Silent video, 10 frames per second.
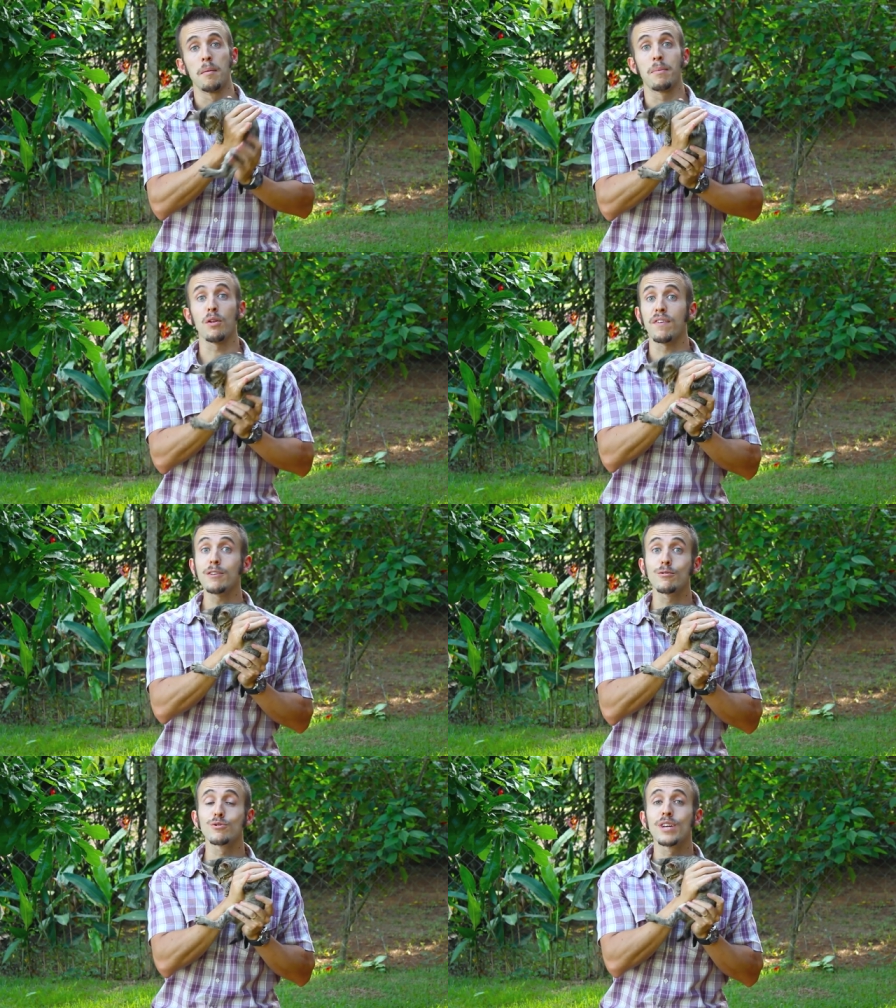Pelo
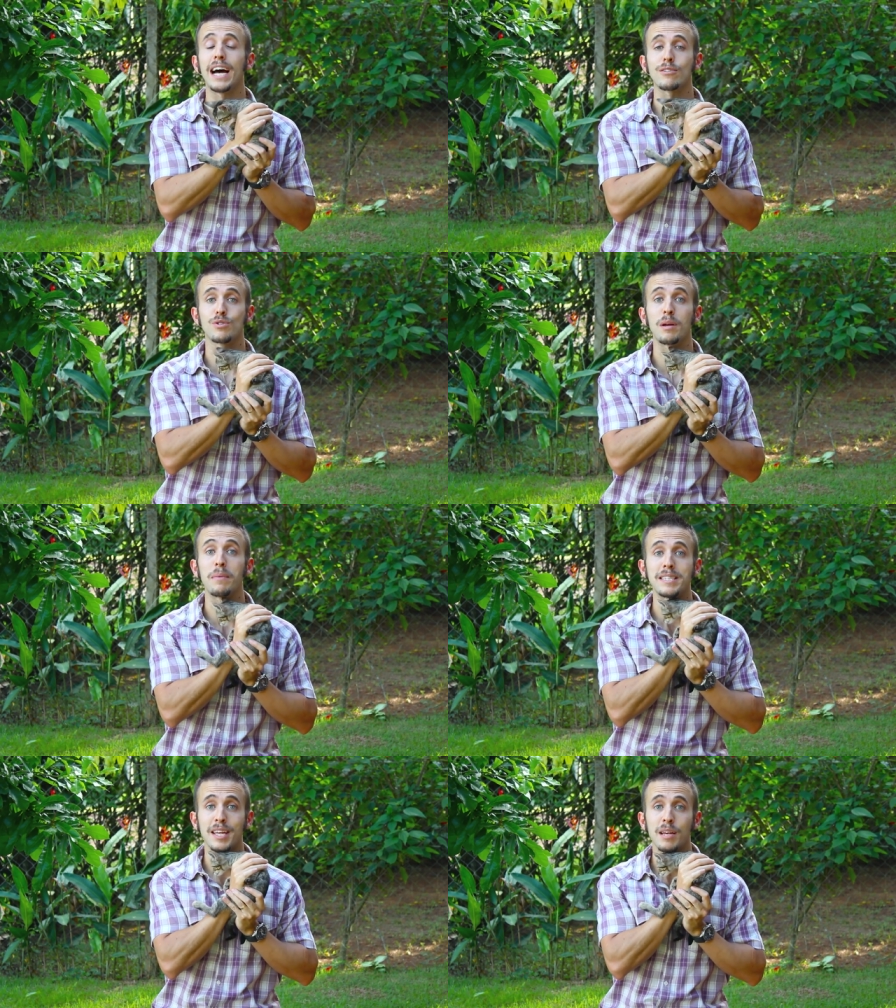fato dos gatos
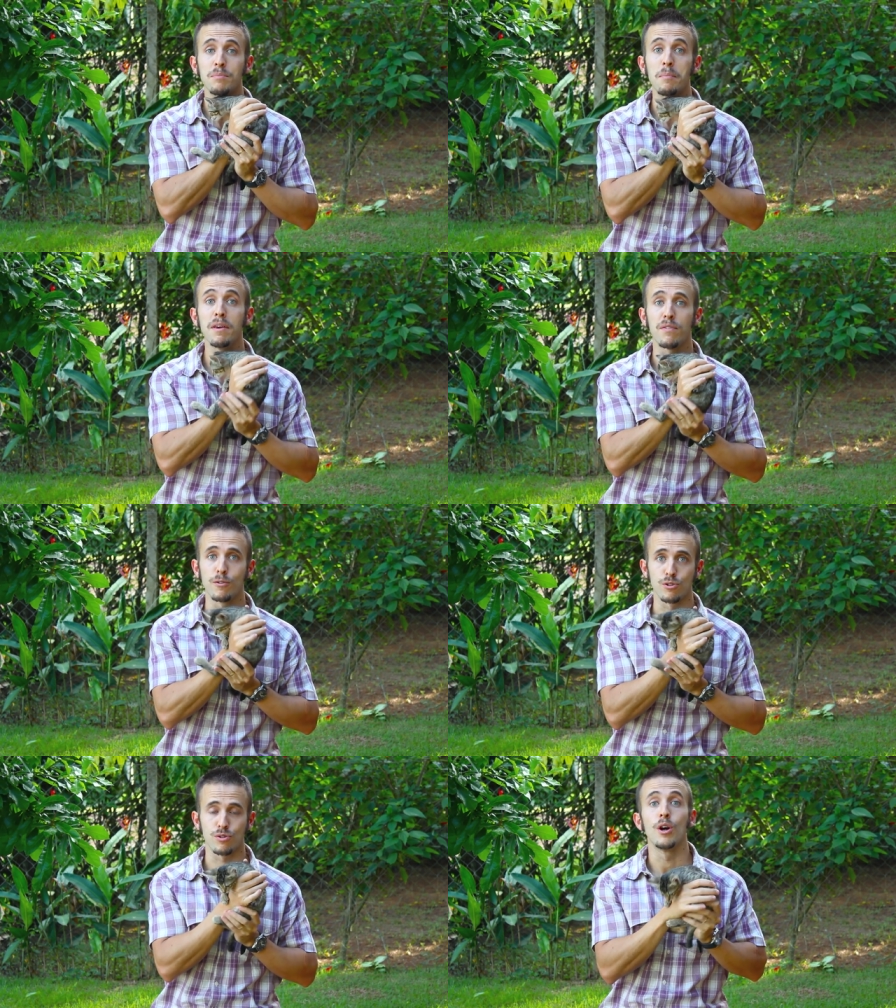também serem
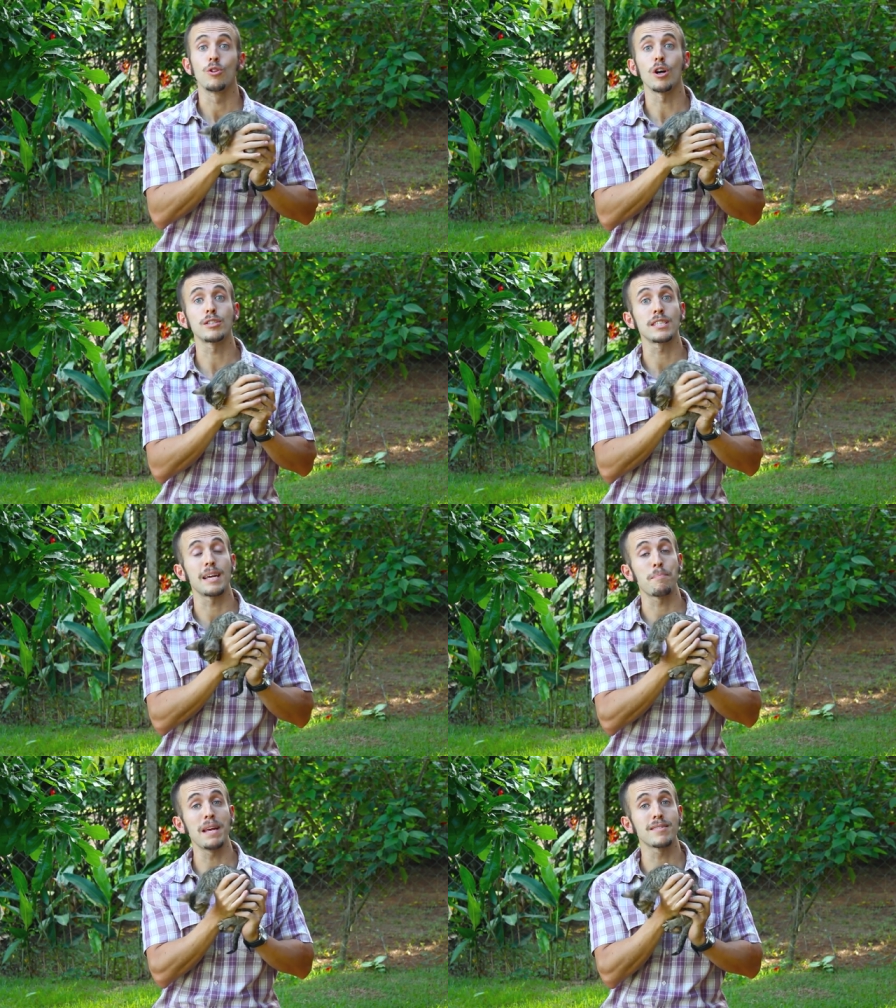mamíferos, nós
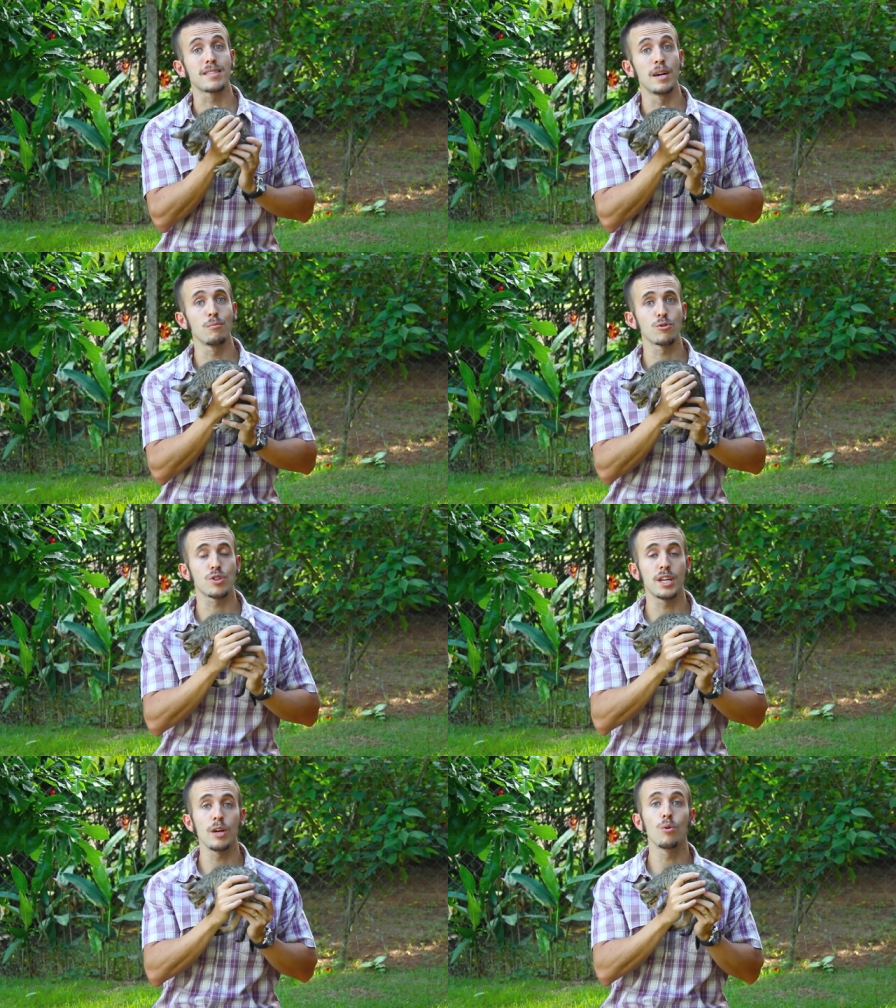pensamos
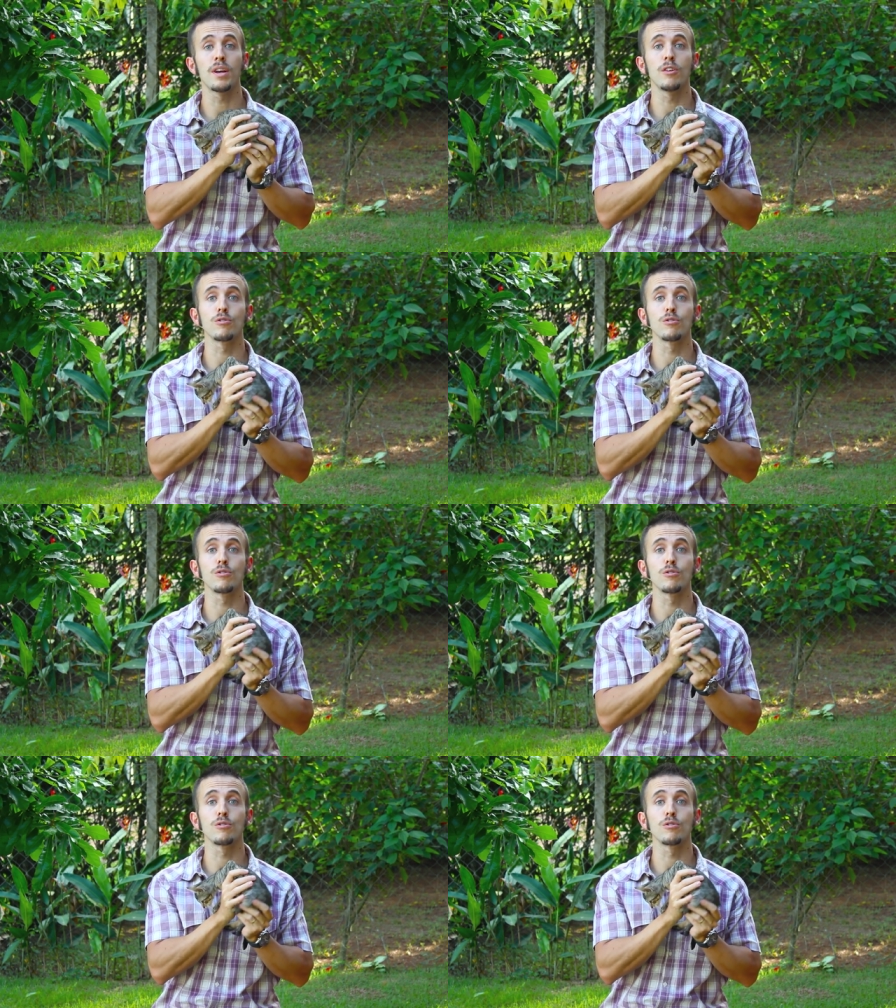que o que